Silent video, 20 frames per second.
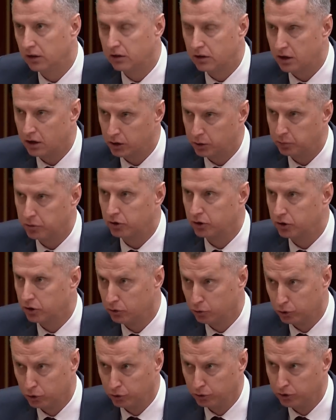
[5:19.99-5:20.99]
Транспортные
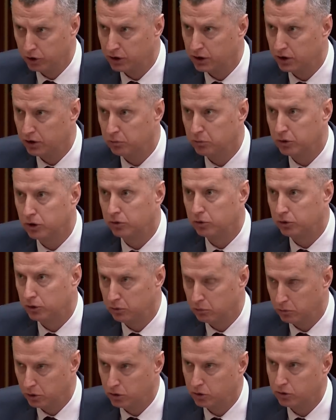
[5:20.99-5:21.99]
услуги занимают очень
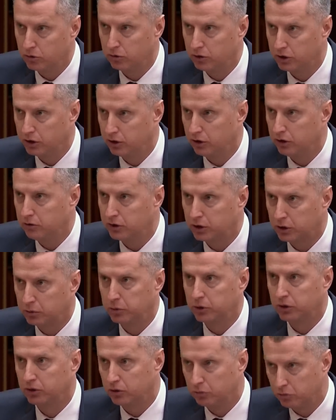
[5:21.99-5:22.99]
большой удельный вес,
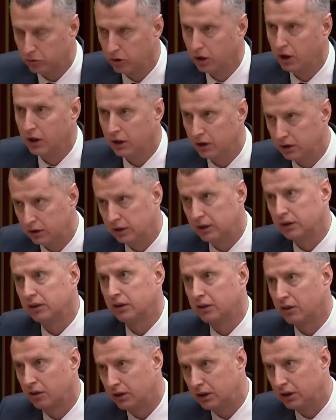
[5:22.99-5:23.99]
поэтому,
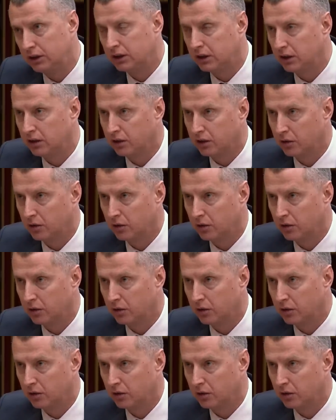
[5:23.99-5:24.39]
естественно, российские